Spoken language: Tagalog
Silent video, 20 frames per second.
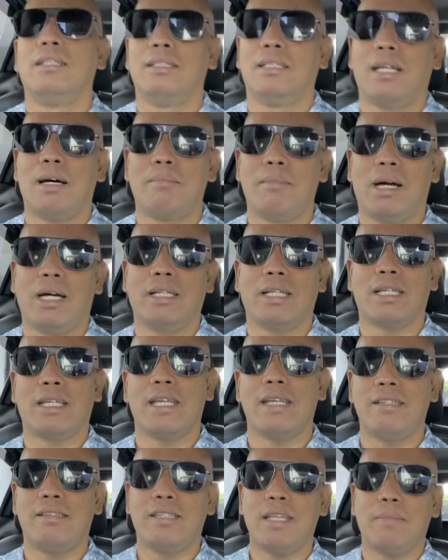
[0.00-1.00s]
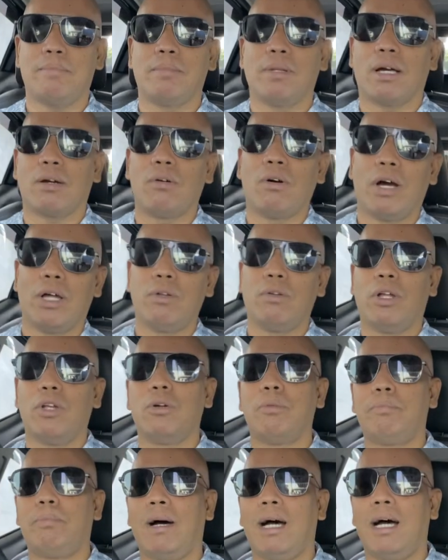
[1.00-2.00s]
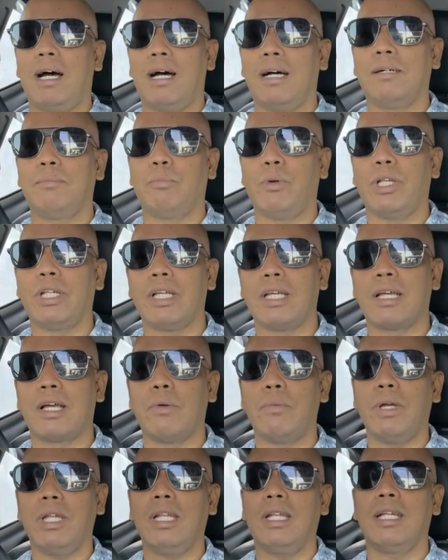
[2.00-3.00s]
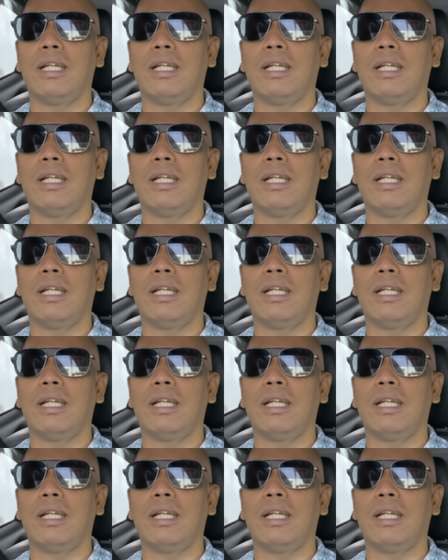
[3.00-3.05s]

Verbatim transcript: na mga nag-iisip na kung ano-ano pa ang pwedeng gawin,